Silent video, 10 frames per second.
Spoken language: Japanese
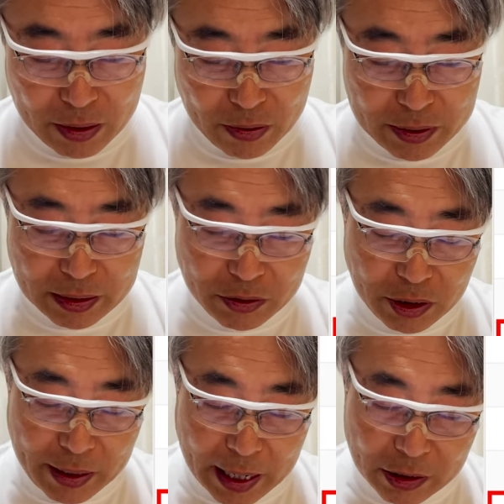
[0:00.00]
ほんで、
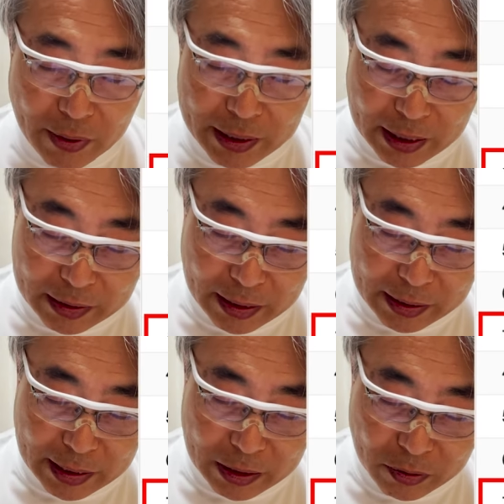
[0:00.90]
次は門脇やったん
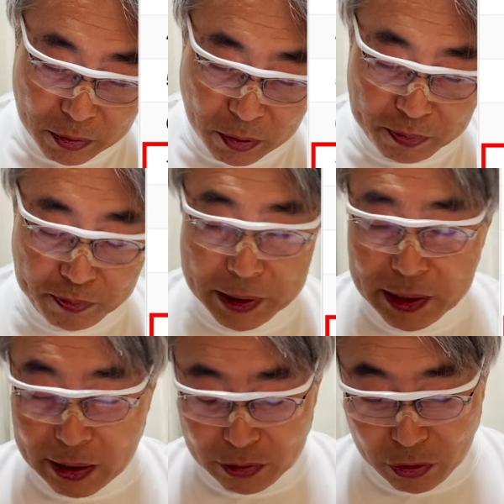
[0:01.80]
やけども、
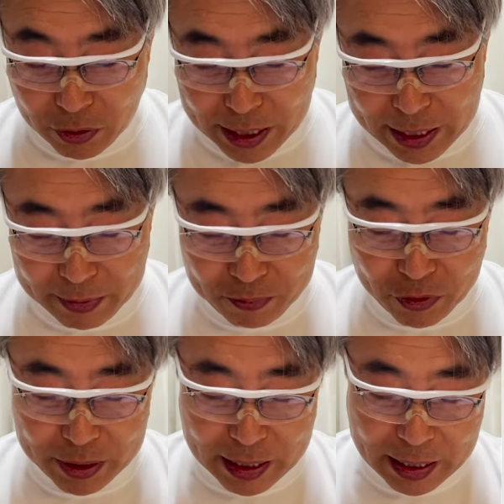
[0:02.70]
ピッチャーを要うえへんも
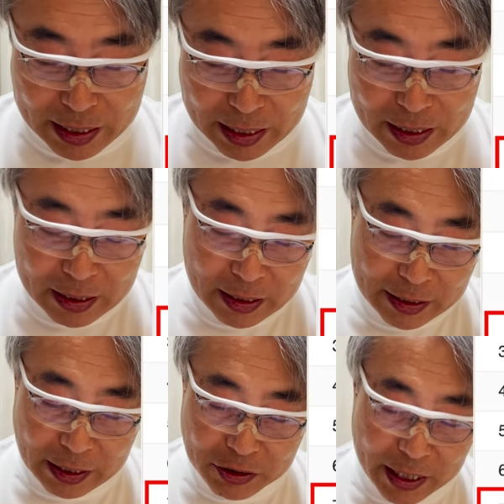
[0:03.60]
んやから、
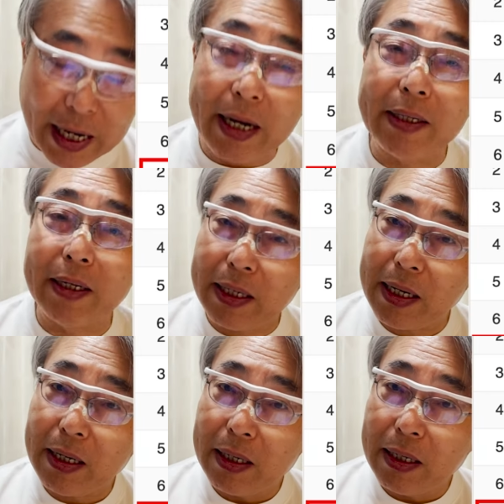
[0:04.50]
野手で変えんねん
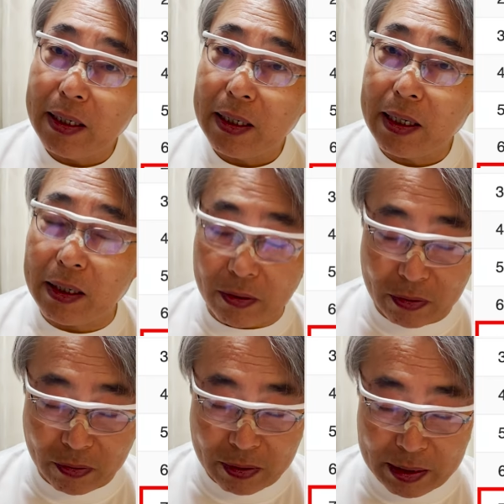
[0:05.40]
な。あ
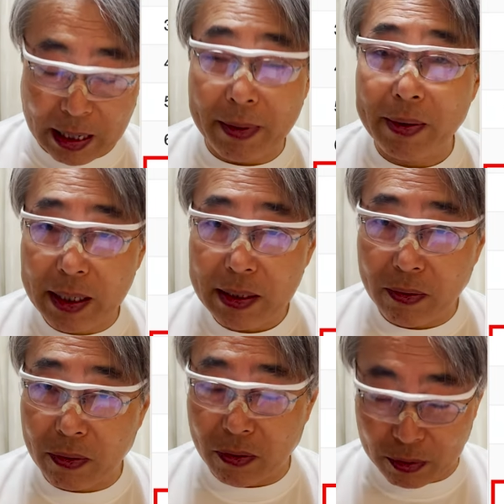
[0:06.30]
の、安倍はな、
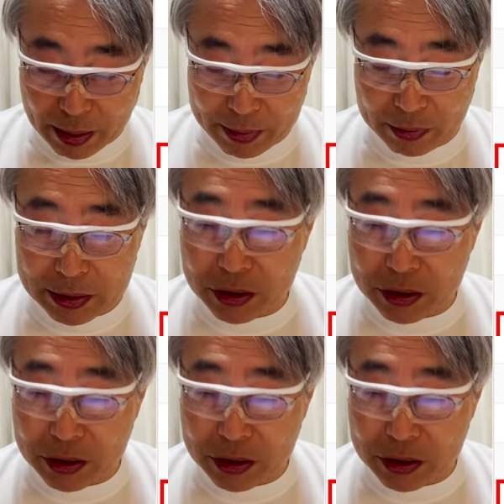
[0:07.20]
ここの場面は。